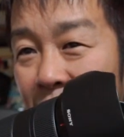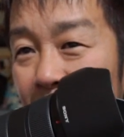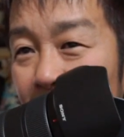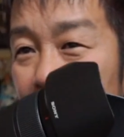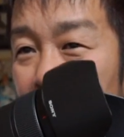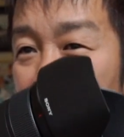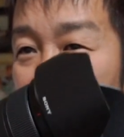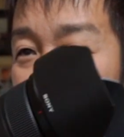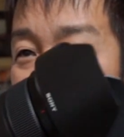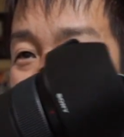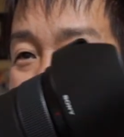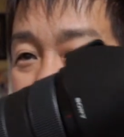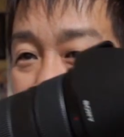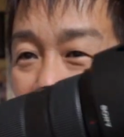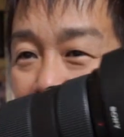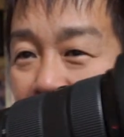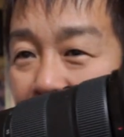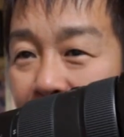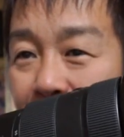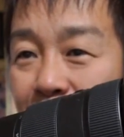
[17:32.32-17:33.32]
んなんか
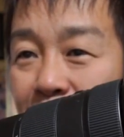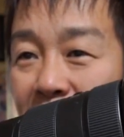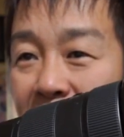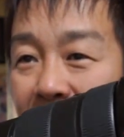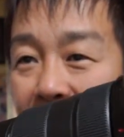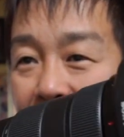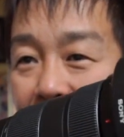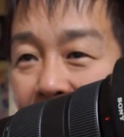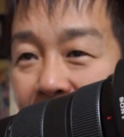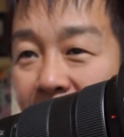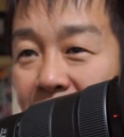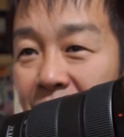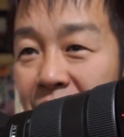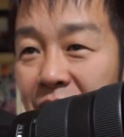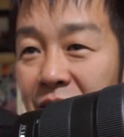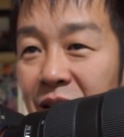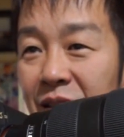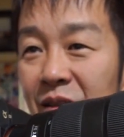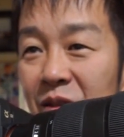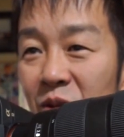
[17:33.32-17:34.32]
完璧な
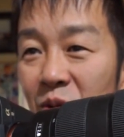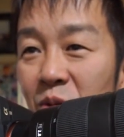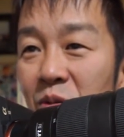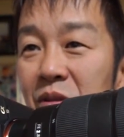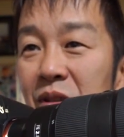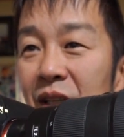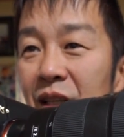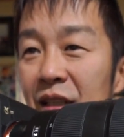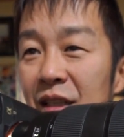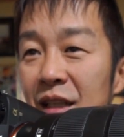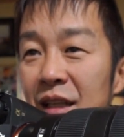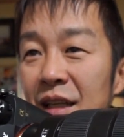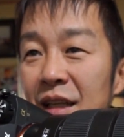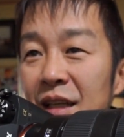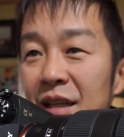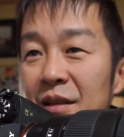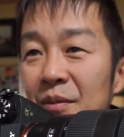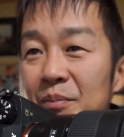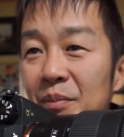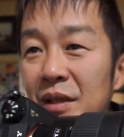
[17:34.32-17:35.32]
道具なんて
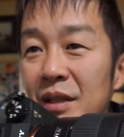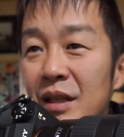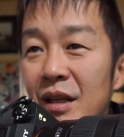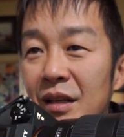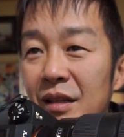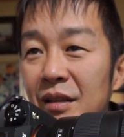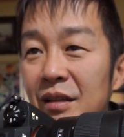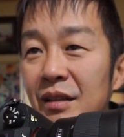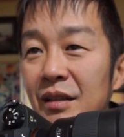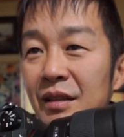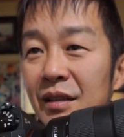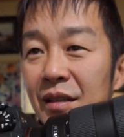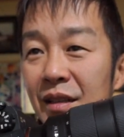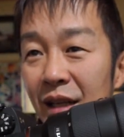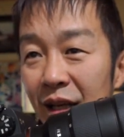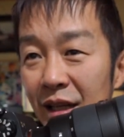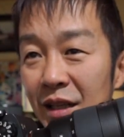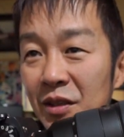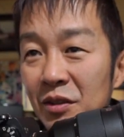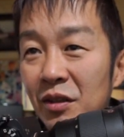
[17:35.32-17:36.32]
まだ
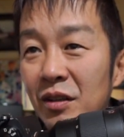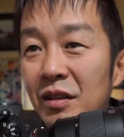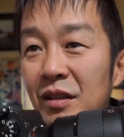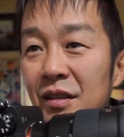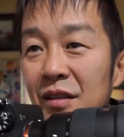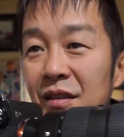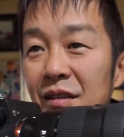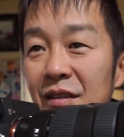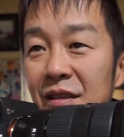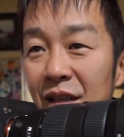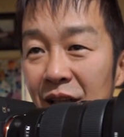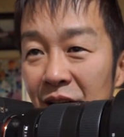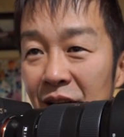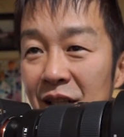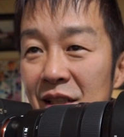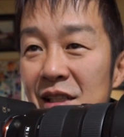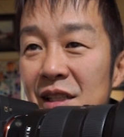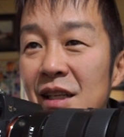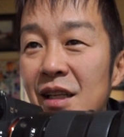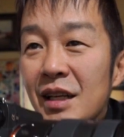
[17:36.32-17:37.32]
ないとま
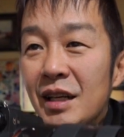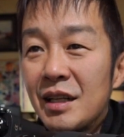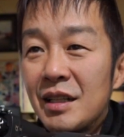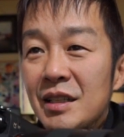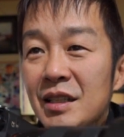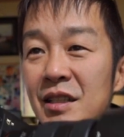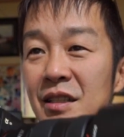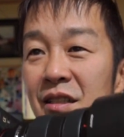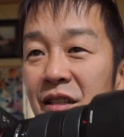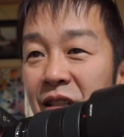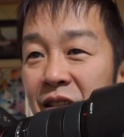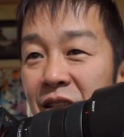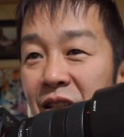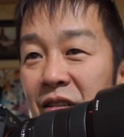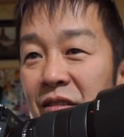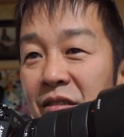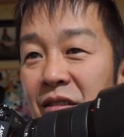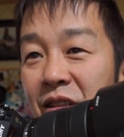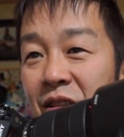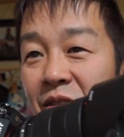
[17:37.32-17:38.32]
だ進化し続けて
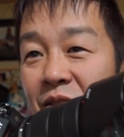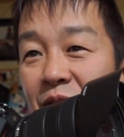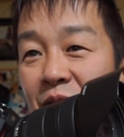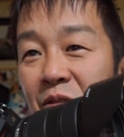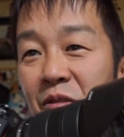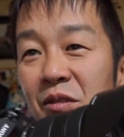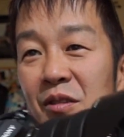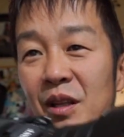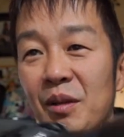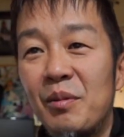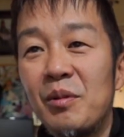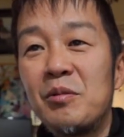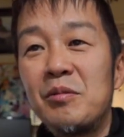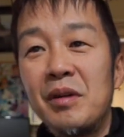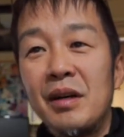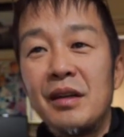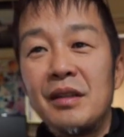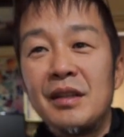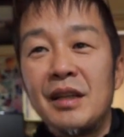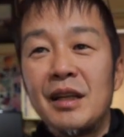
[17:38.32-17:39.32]
るっていうことで僕
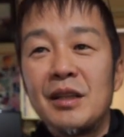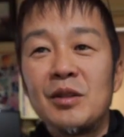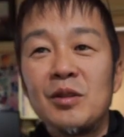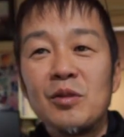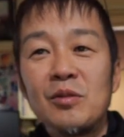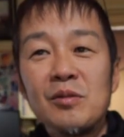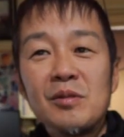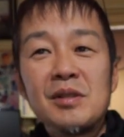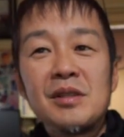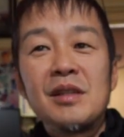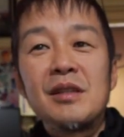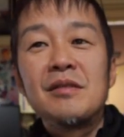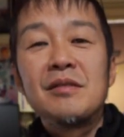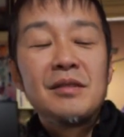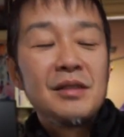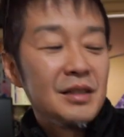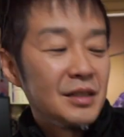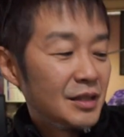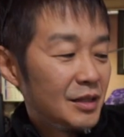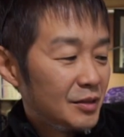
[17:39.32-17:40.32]
は納得してる
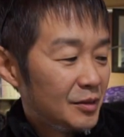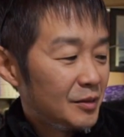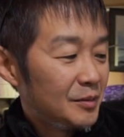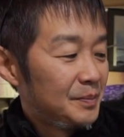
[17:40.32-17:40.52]
んですけ